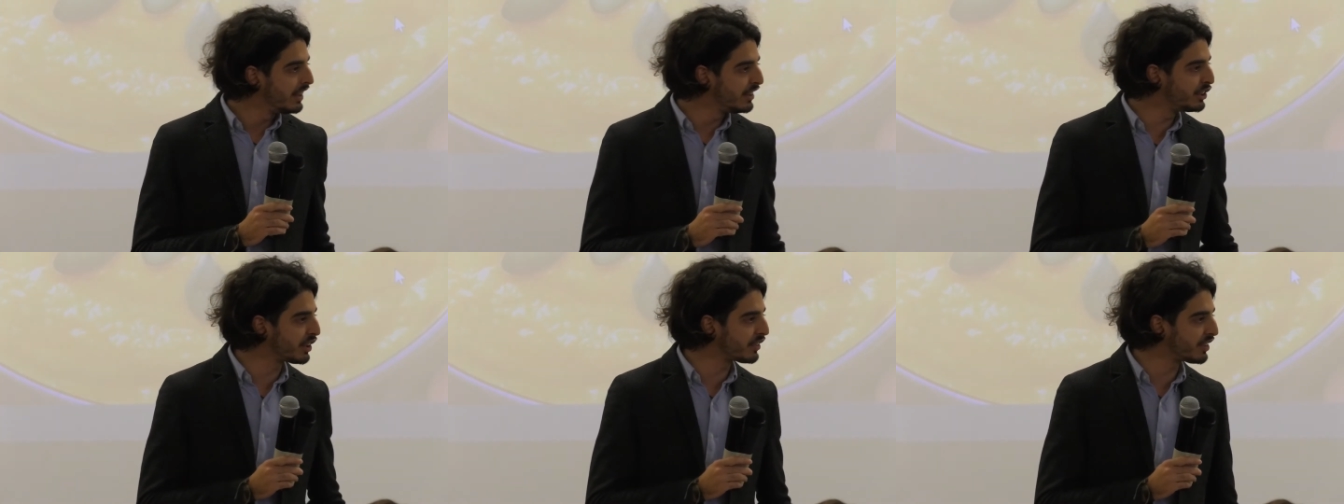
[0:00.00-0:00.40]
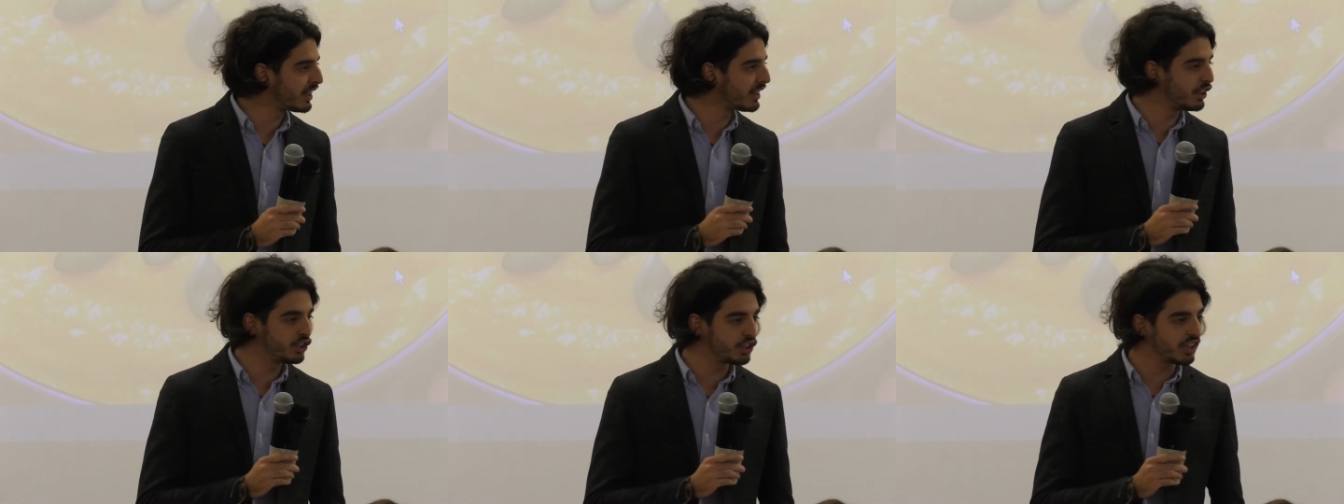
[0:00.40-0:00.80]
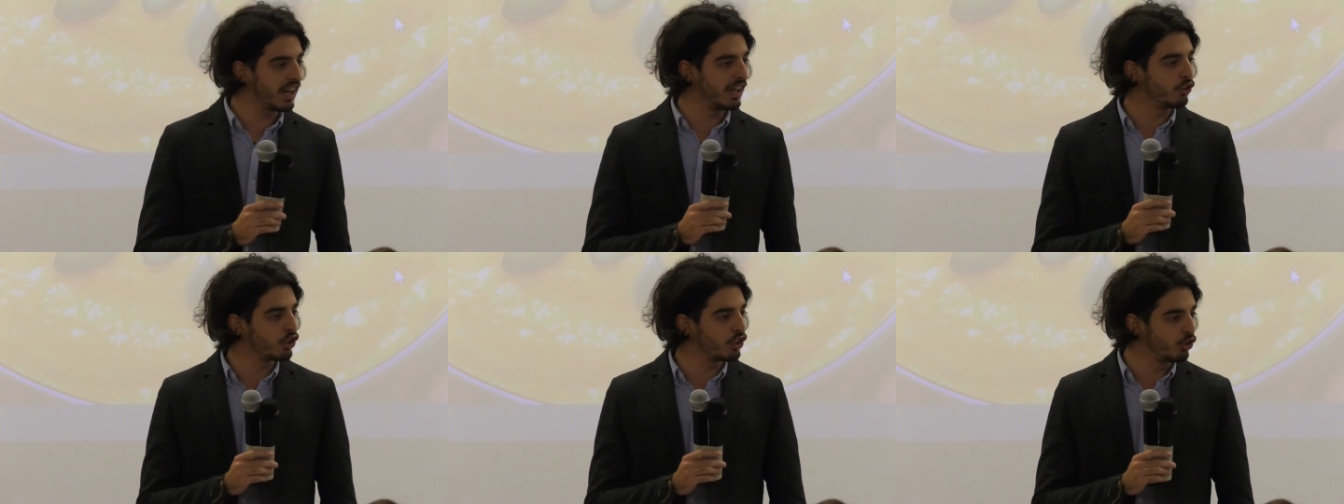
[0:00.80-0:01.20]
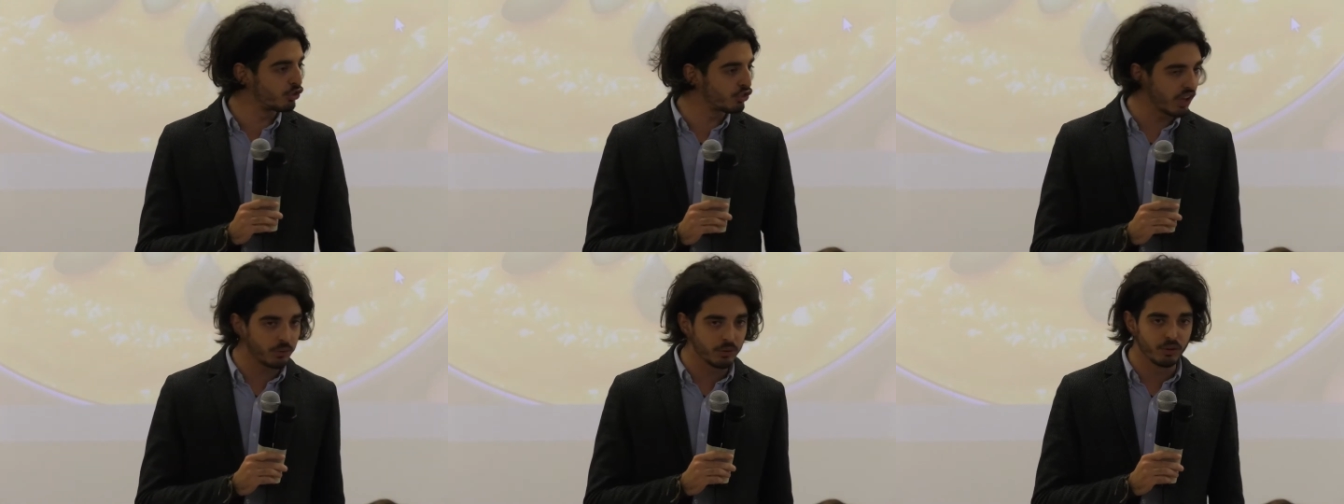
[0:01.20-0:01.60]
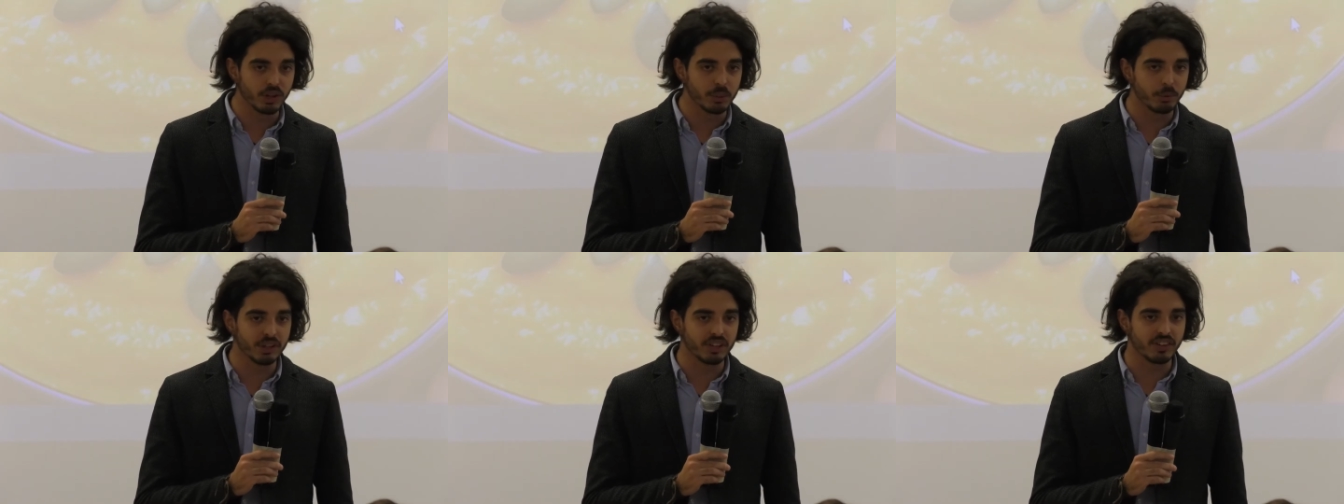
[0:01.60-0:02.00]
17 di gennaio chi lo sa quello
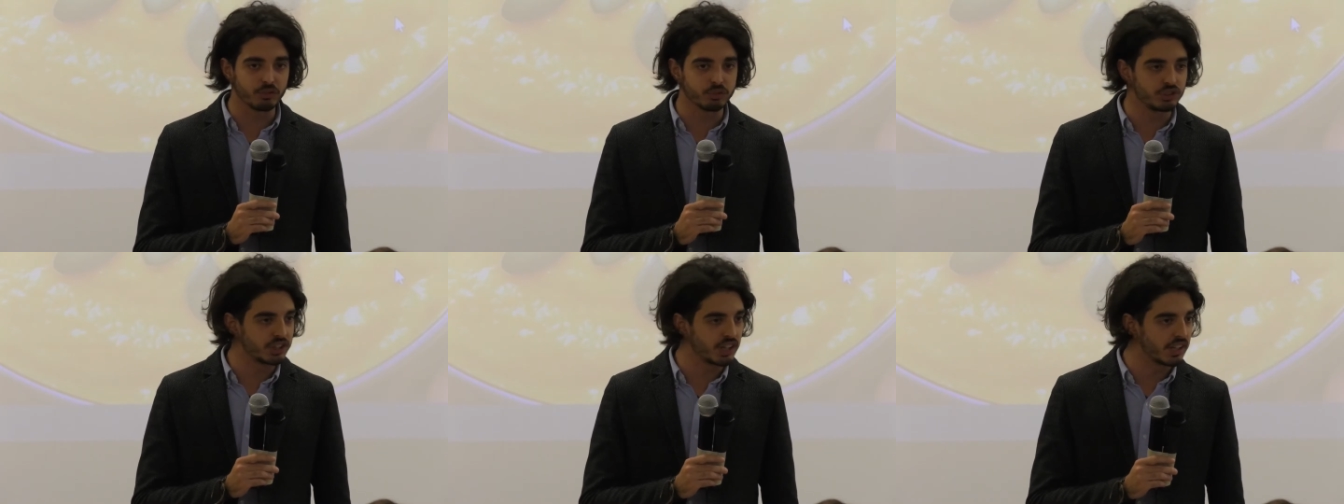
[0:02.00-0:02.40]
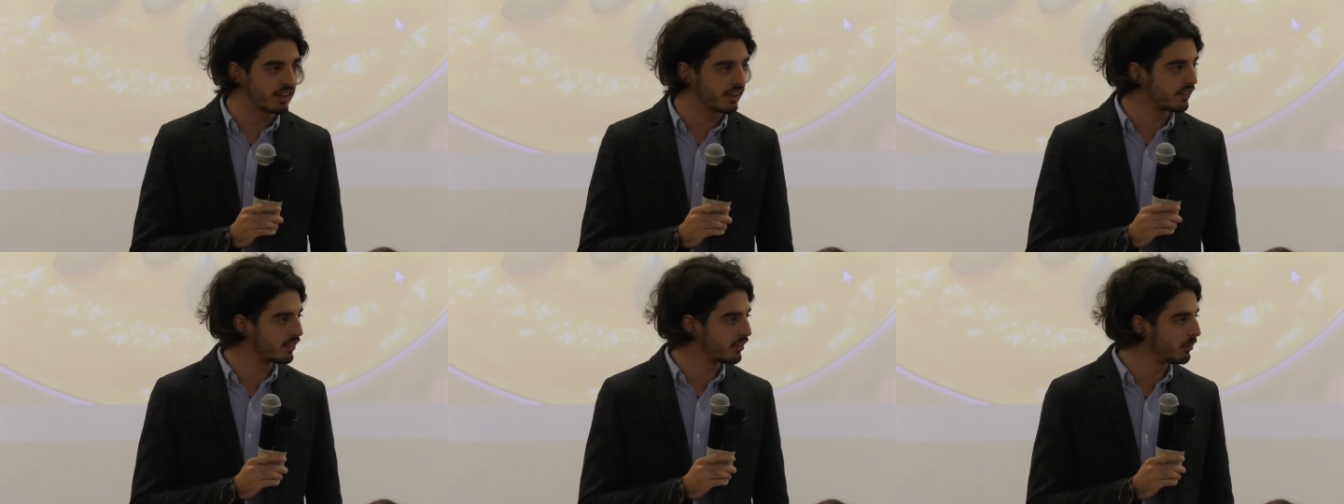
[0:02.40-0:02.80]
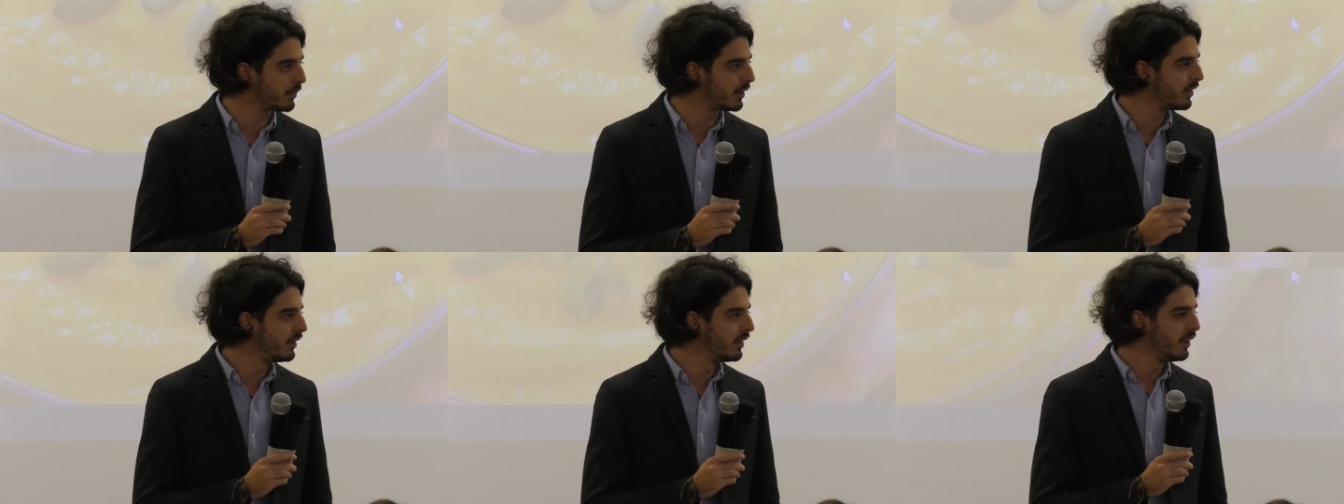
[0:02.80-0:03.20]
che poteva succedere, insomma.